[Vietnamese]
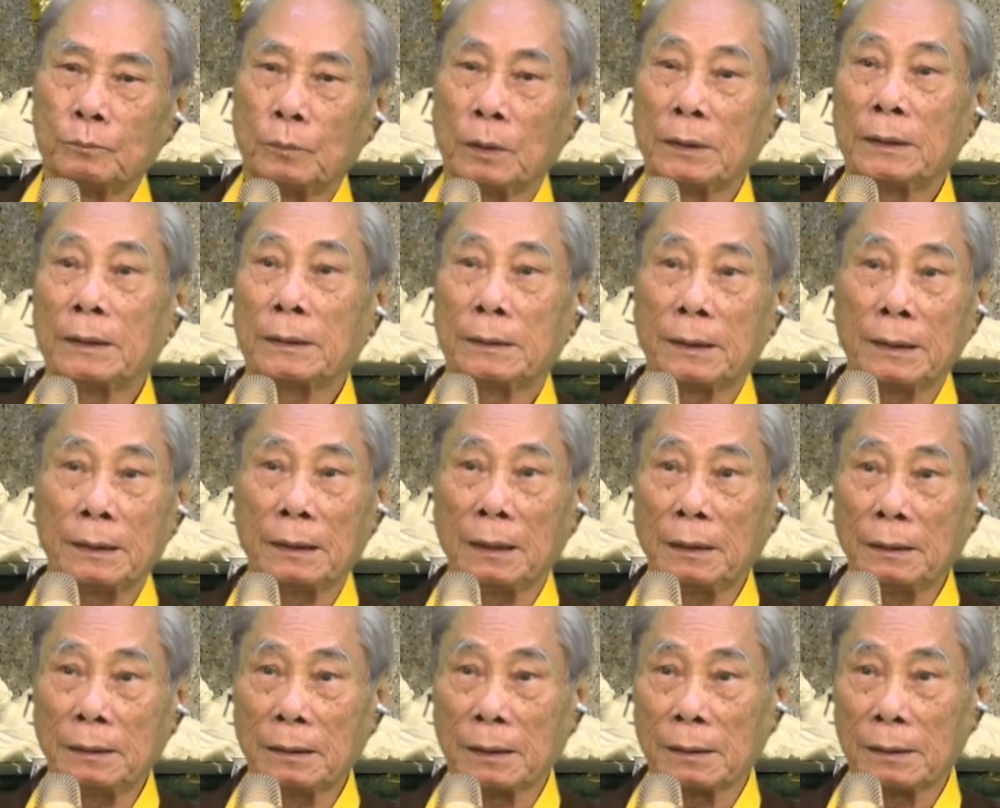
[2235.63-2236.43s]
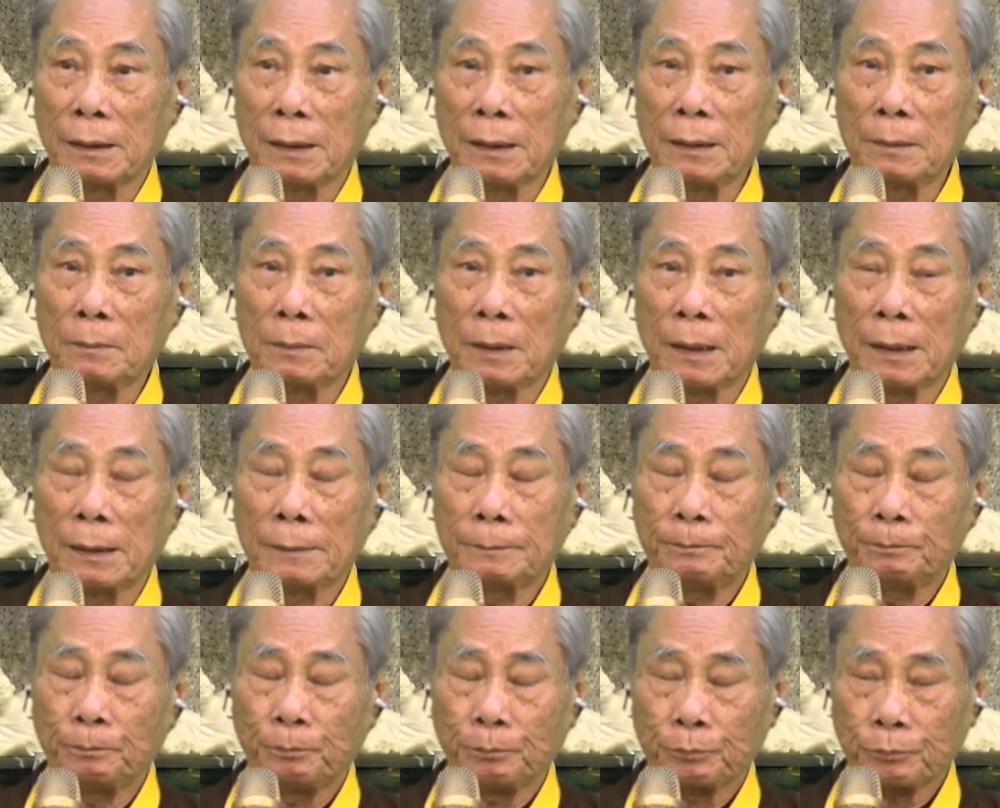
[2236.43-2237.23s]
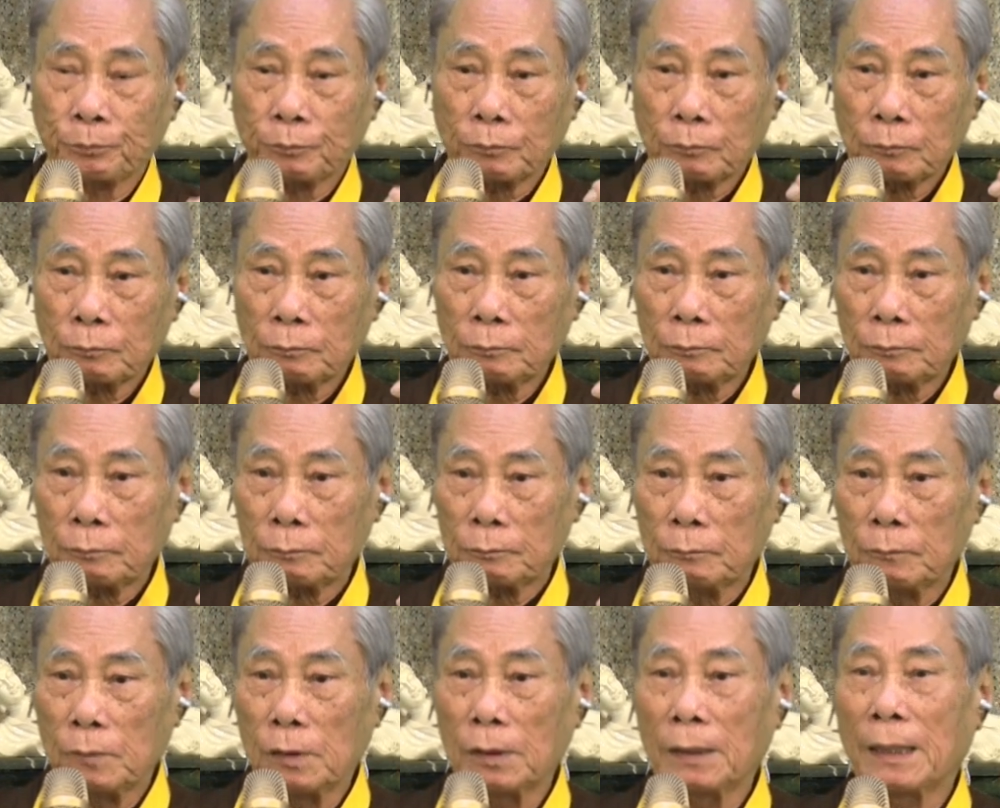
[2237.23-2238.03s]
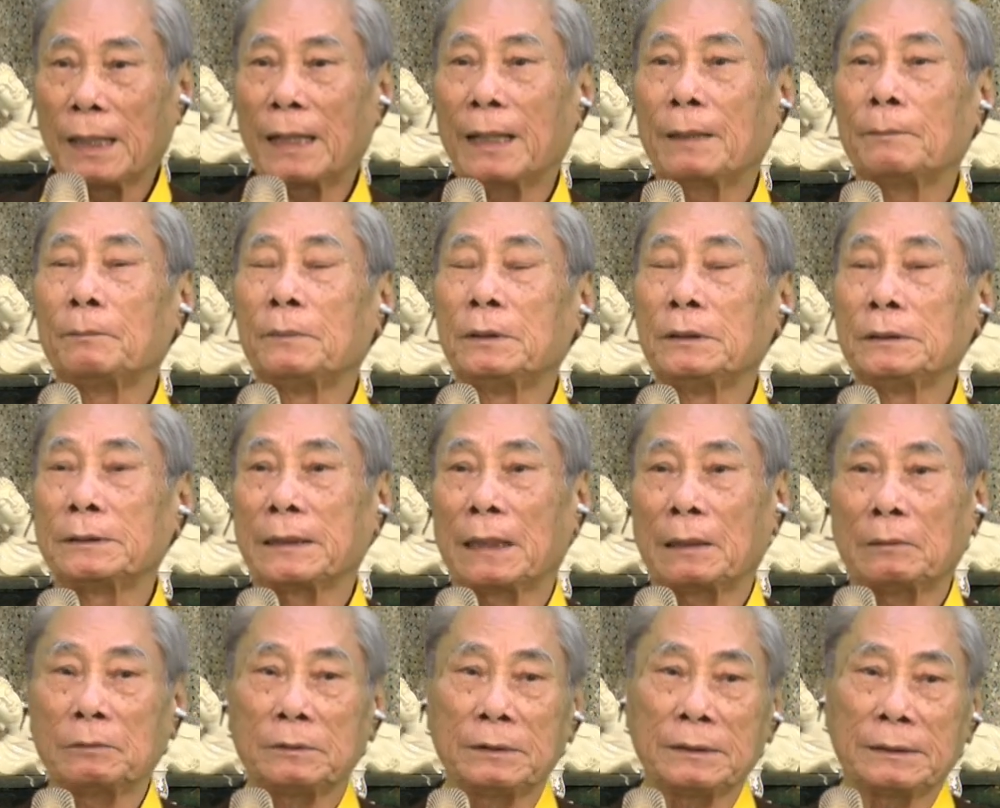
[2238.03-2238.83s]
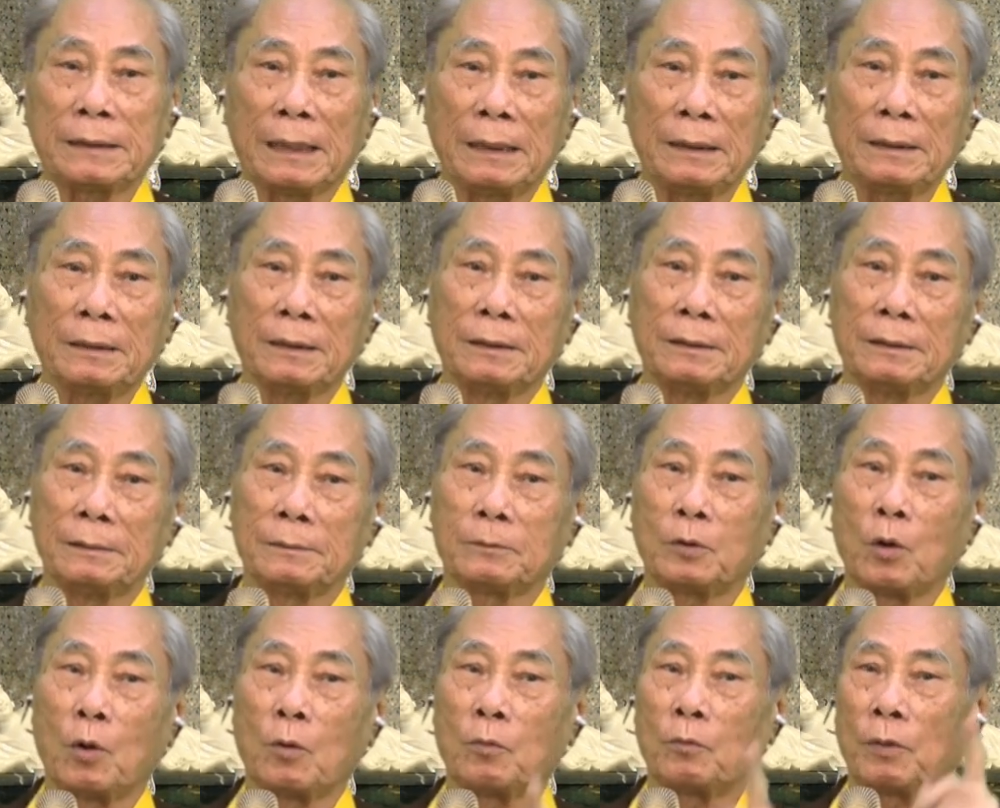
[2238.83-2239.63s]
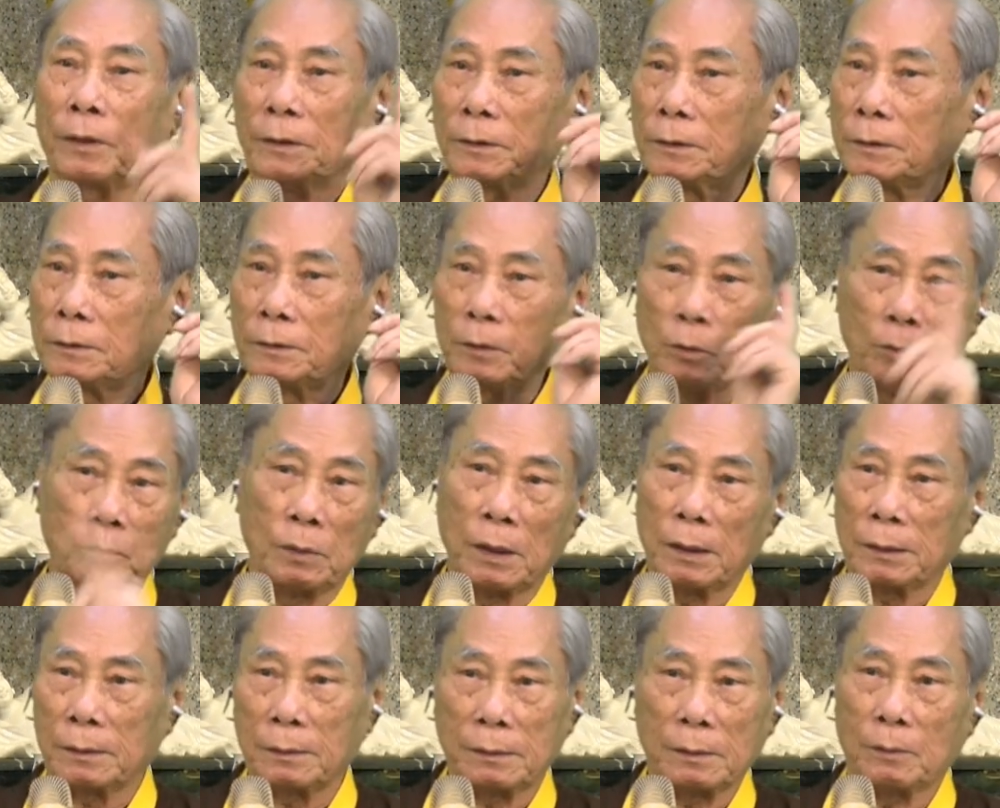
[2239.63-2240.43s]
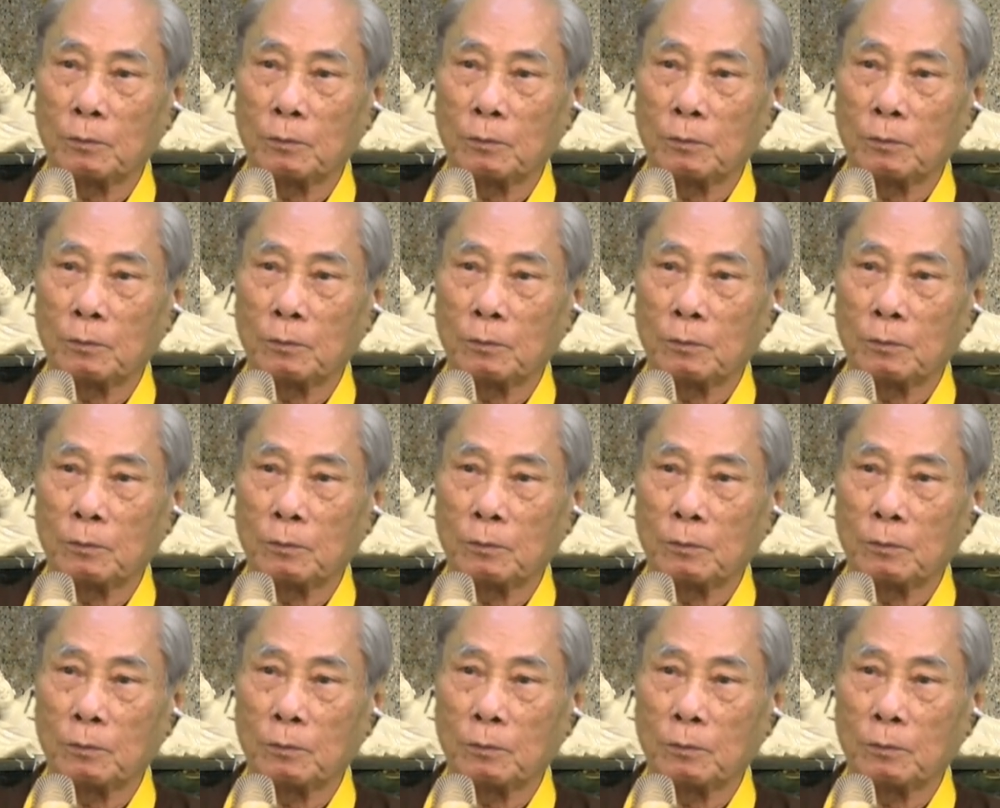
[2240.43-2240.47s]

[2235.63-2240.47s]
Bởi vì thế giới vật lý mà 16 thứ tánh người con phải sử dụng hết,